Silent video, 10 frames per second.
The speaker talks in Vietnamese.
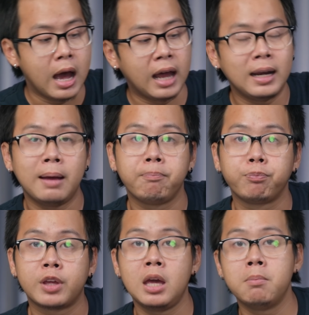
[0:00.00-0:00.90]
anh em
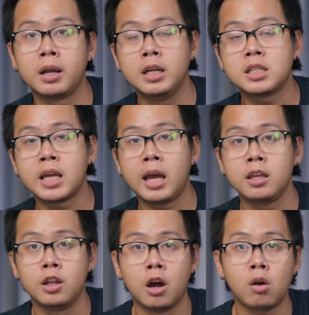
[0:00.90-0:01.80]
khi mà đi xe
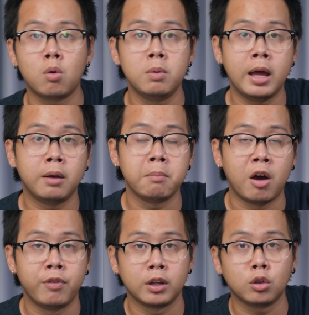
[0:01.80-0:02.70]
gì đó cũng nên
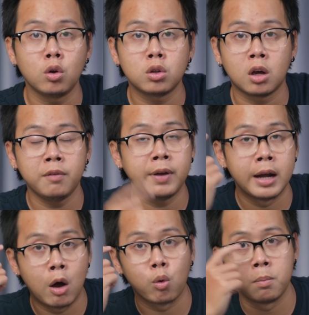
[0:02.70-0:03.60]
bảo vệ tốt cho cái phần
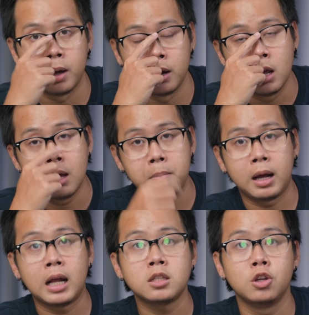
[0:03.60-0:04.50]
đầu của mình bằng
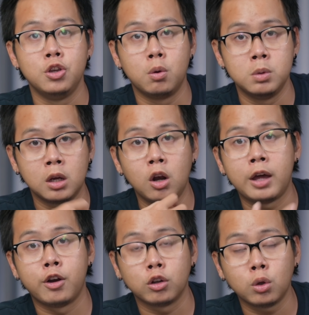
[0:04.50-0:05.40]
cách sử dụng những cái
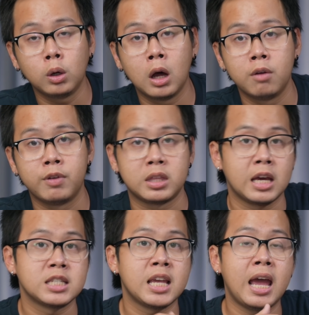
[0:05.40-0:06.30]
loại nón tốt hơn và
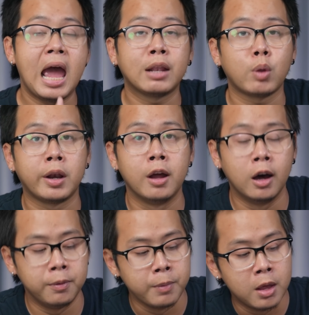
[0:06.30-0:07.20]
chạy xe an toàn
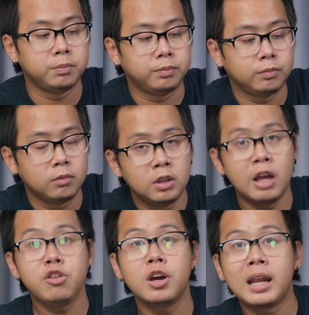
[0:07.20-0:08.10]
hơn
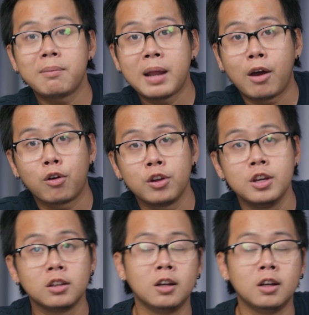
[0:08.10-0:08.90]
nếu như anh em nào có những